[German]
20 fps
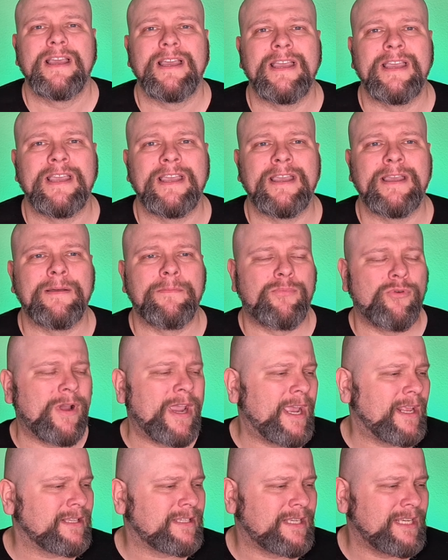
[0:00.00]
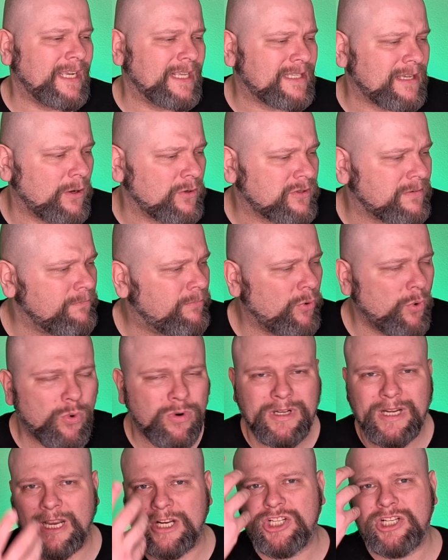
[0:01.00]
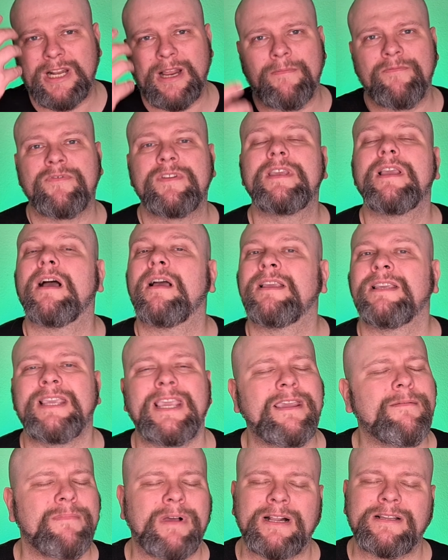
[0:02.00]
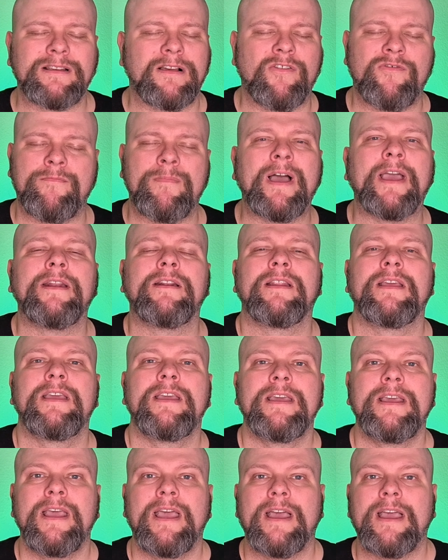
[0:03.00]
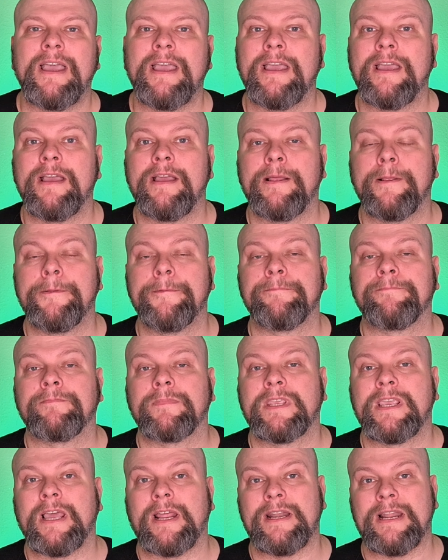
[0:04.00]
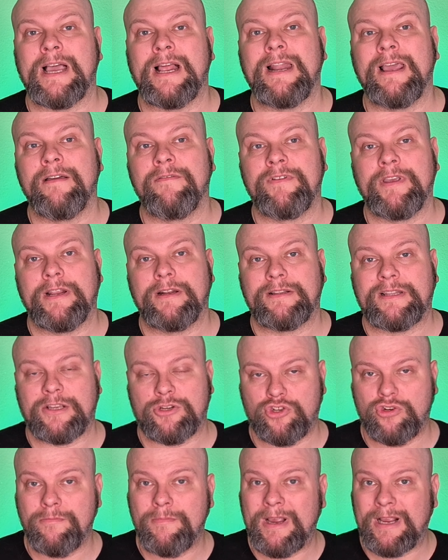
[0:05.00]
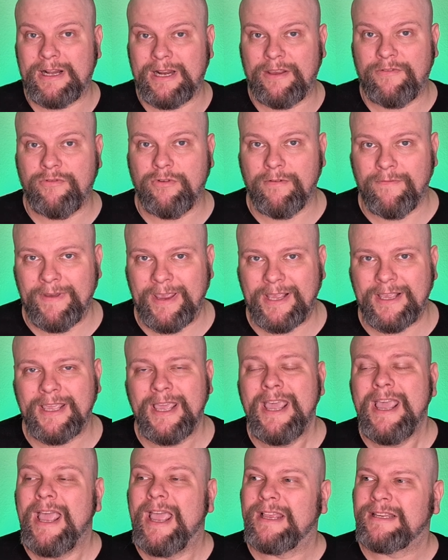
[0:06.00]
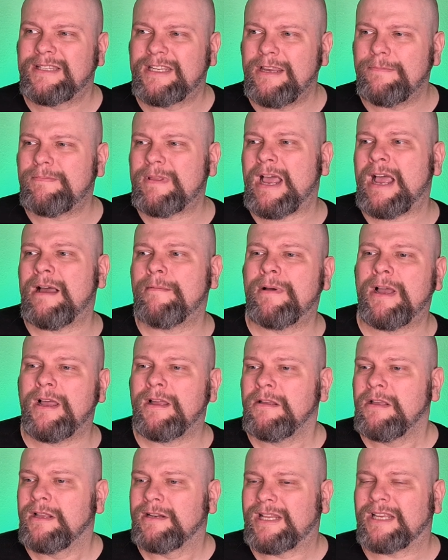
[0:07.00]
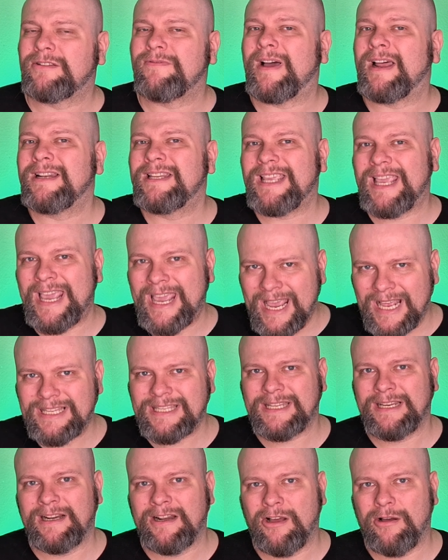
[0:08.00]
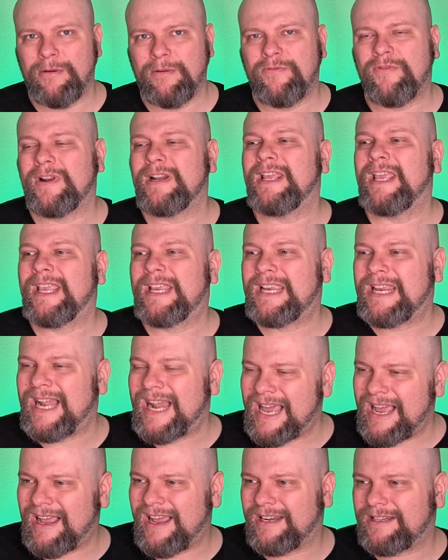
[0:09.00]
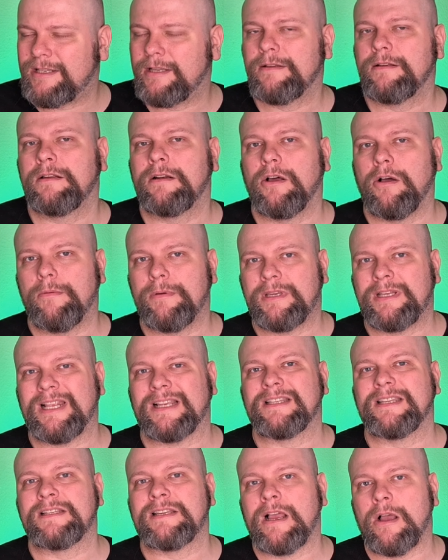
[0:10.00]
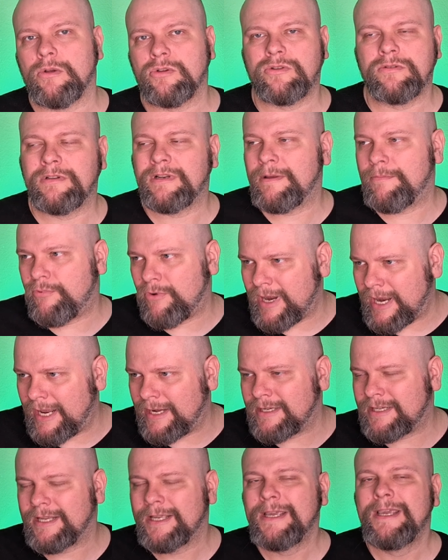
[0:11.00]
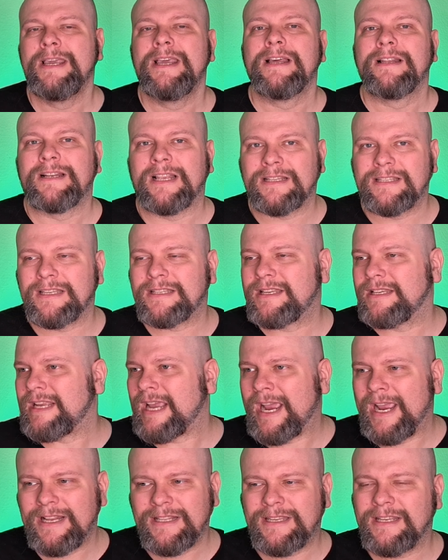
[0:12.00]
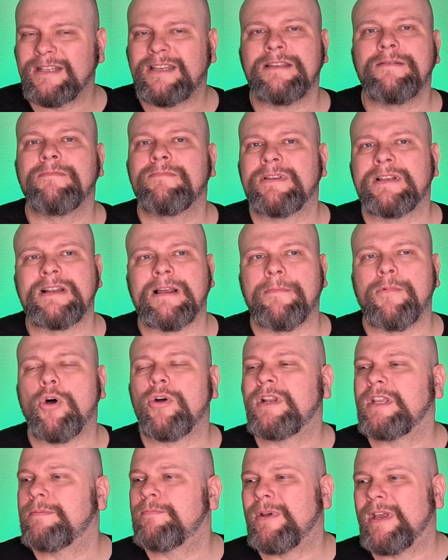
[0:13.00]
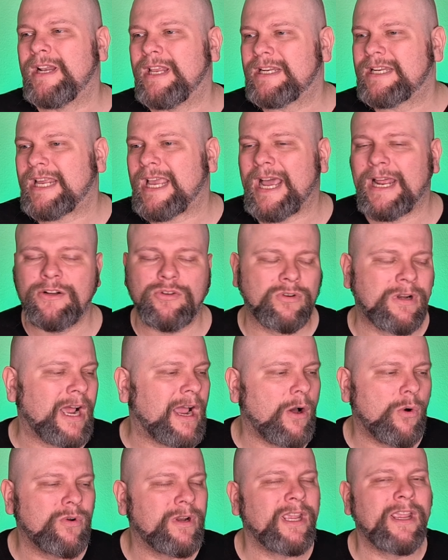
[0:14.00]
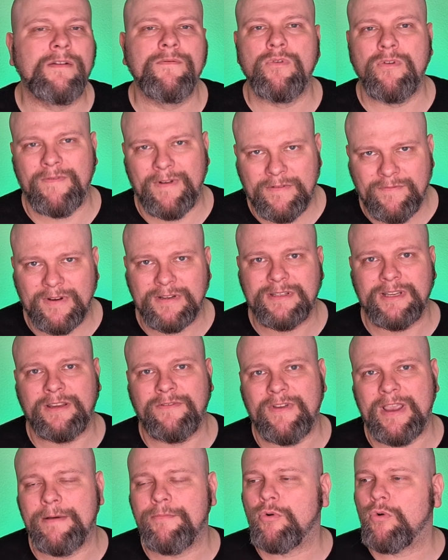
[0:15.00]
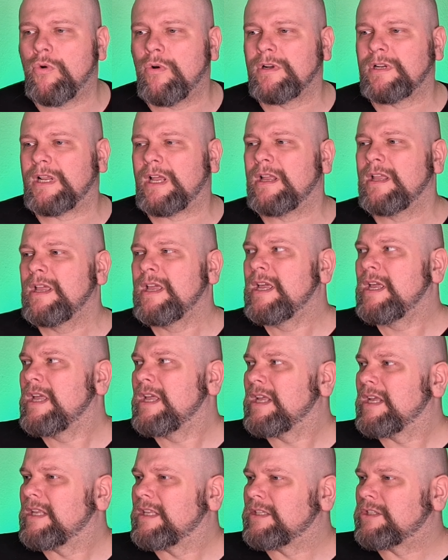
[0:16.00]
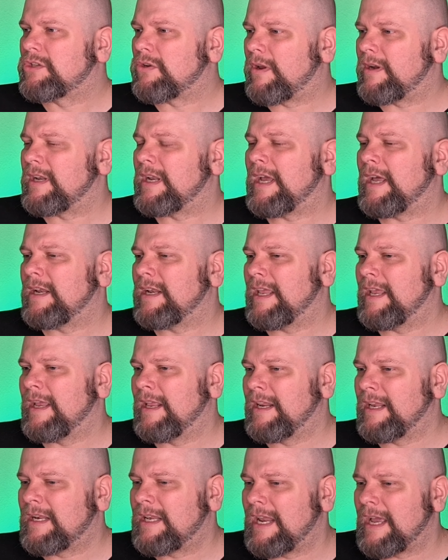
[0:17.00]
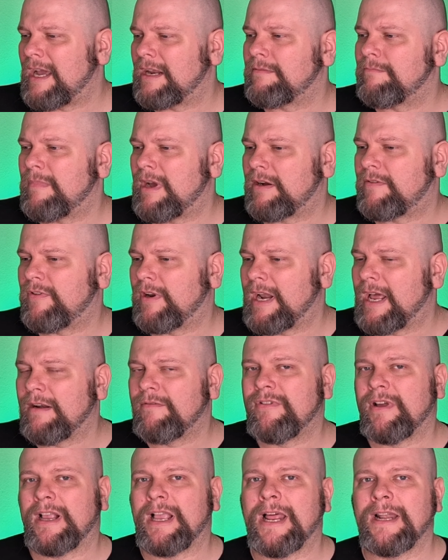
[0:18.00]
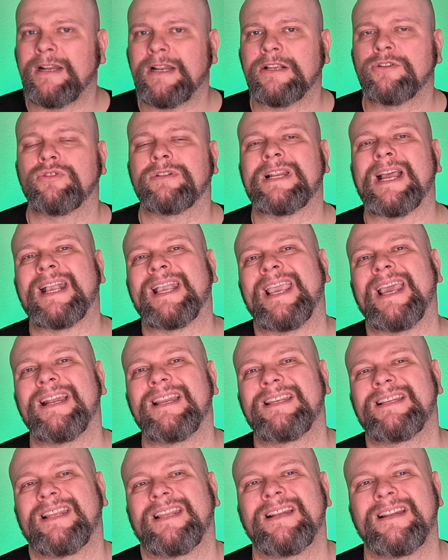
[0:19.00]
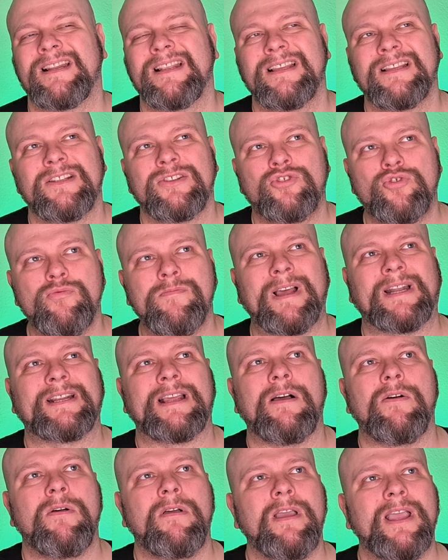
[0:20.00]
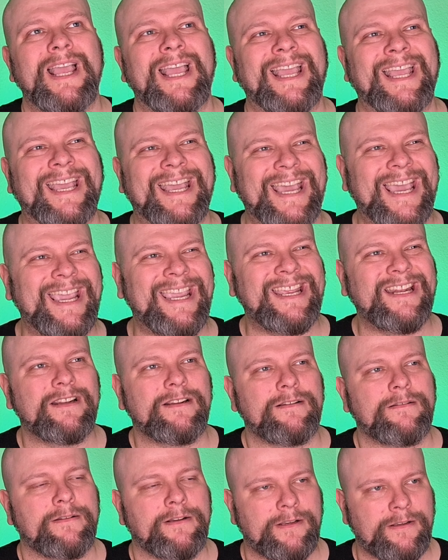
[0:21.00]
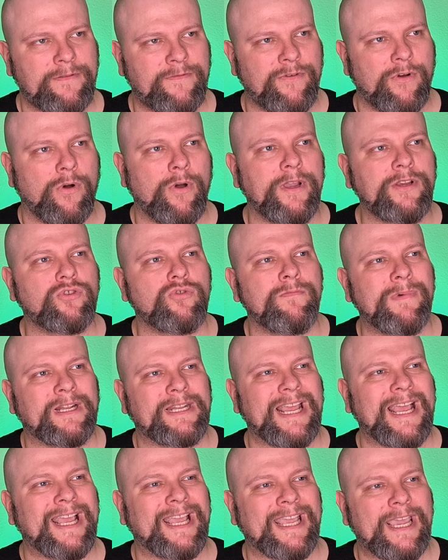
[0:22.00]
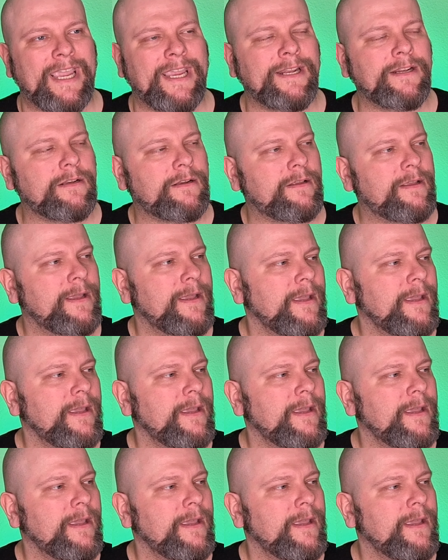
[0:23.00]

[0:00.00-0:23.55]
äh, Brands, die jetzt aus dem Boden stampfen, hier jemals auf meinen ähm, Kanal erwähnen. Das schon mal gleich vorweg. Es gibt aber, das waren die ersten, glaube ich, von Eklat, glaube ich. Das ist auch so eine Brand. Das ist die einzigen, die sind aber auch nicht penetrant und hauen irgendwo was weiß ich Werbung unter, sondern äh, Eklat macht von Anfang an das und da kenne ich den Sumatra Rain, ne? für euch Sumatra Rain,